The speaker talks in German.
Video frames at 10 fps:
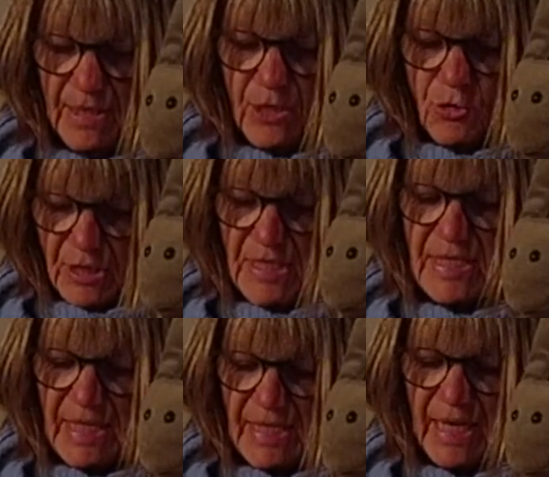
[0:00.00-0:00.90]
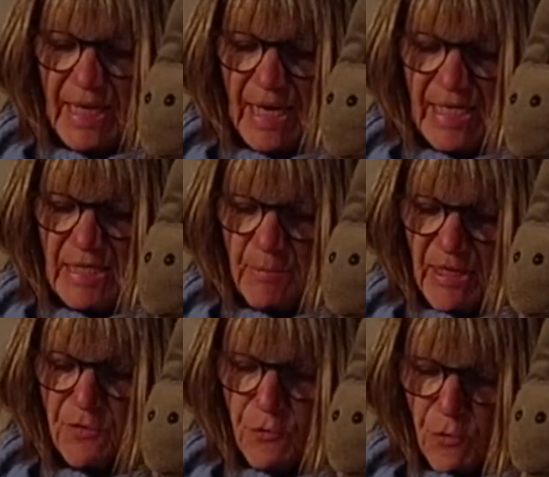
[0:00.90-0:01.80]
Kurz danach, als
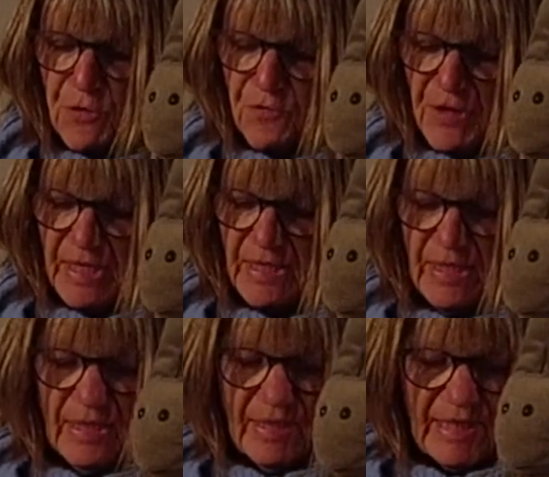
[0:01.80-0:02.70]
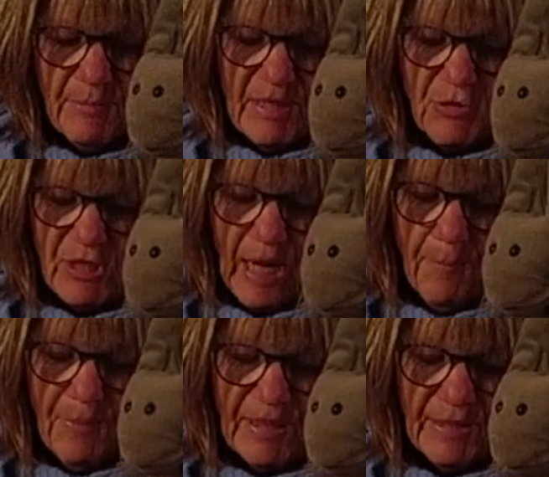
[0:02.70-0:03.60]
meine Wutpferde nicht mehr so
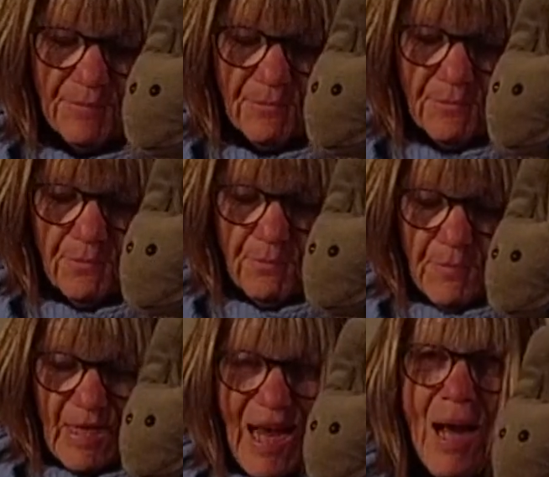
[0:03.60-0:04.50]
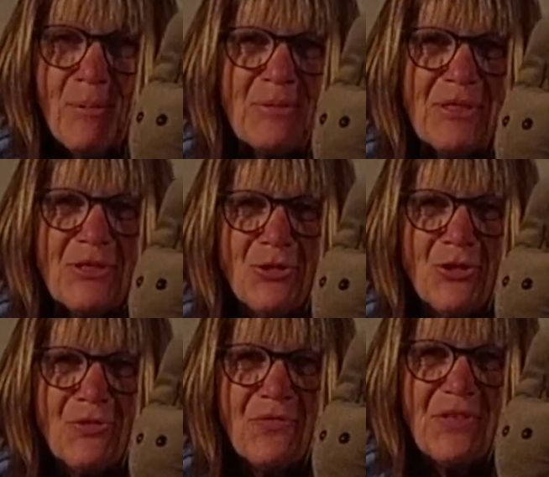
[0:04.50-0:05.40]
trampelten, habe ich mich
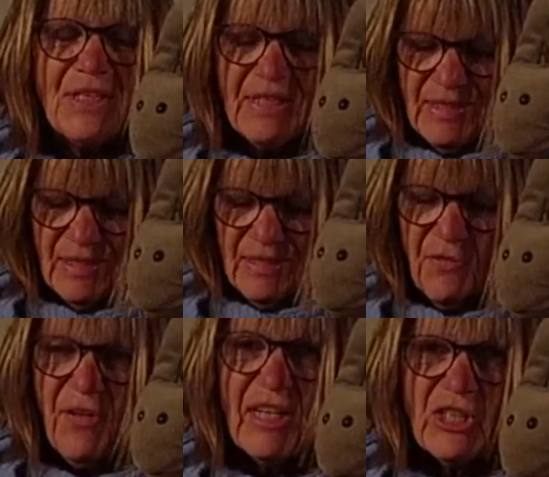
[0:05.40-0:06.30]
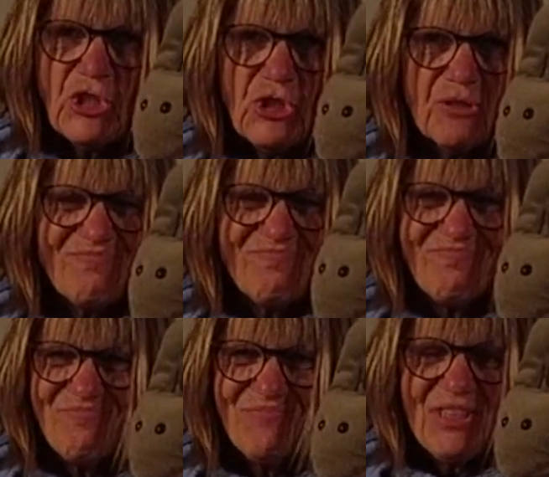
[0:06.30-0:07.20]
irgendwie falsch,
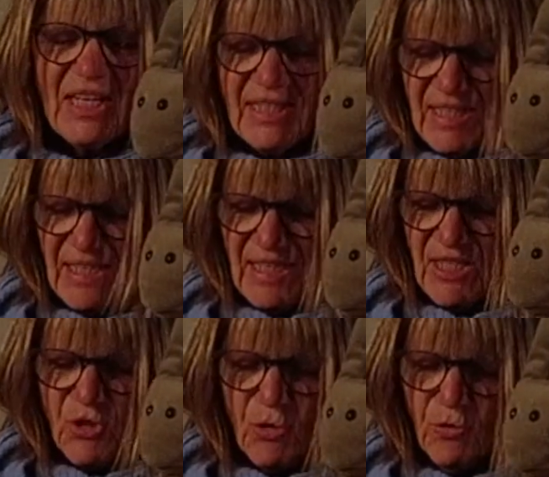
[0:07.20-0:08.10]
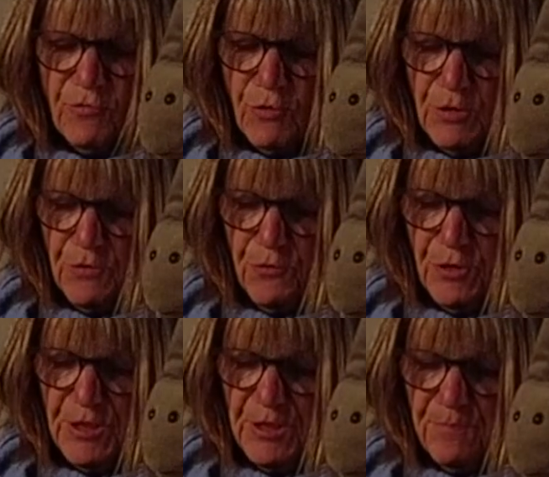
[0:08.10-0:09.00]
ganz, ganz doll unwohl
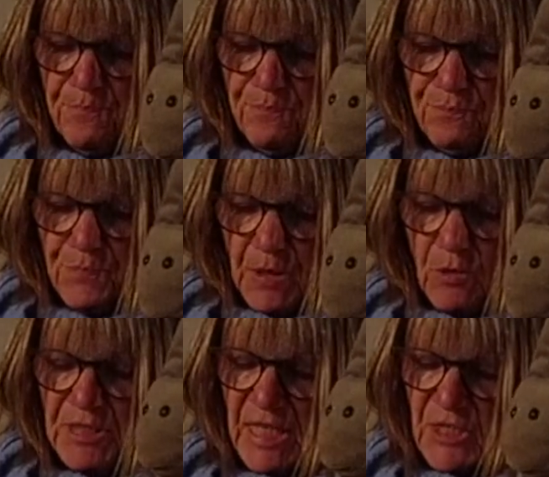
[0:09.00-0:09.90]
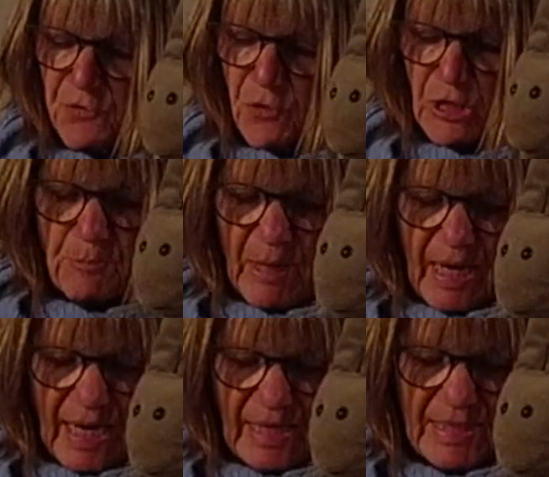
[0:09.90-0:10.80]
gefühlt. Und ich hatte furchtbare
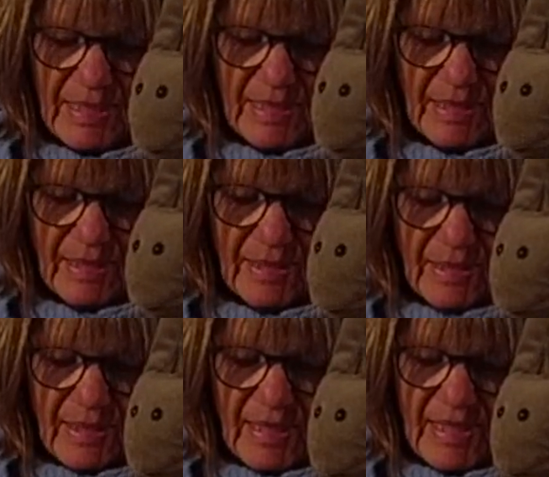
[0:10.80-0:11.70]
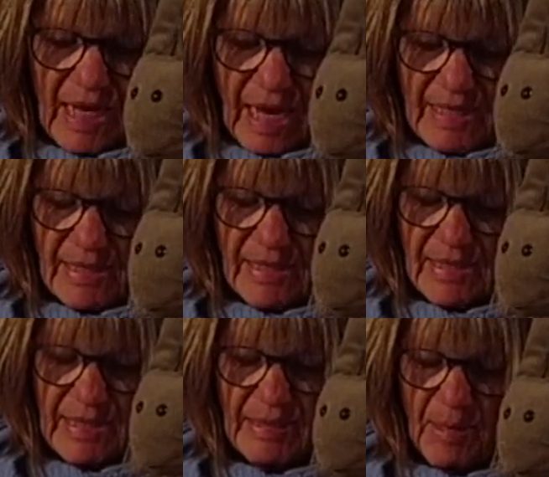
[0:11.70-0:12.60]
Angst, dass Anne
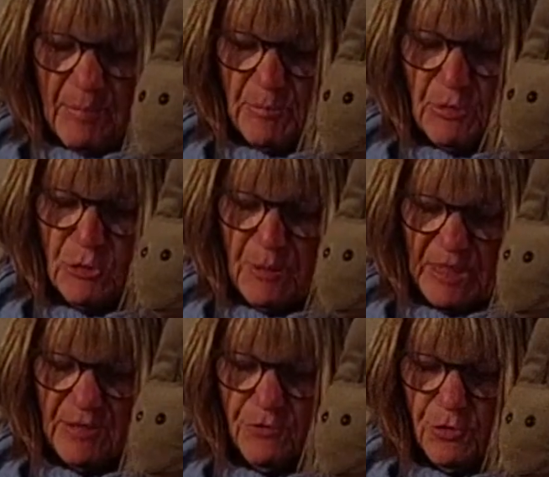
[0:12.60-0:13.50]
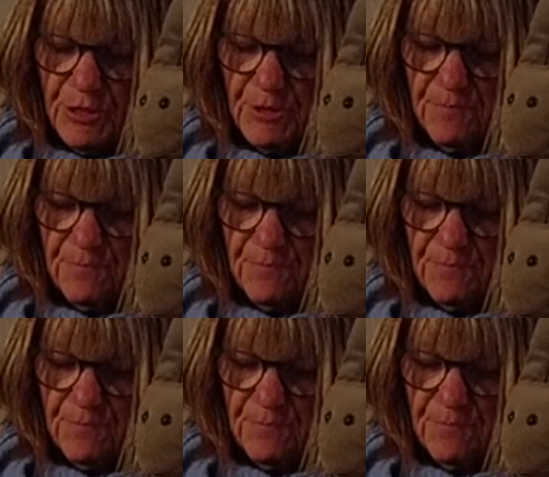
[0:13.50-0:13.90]
nie mehr mit mir sprechen würde.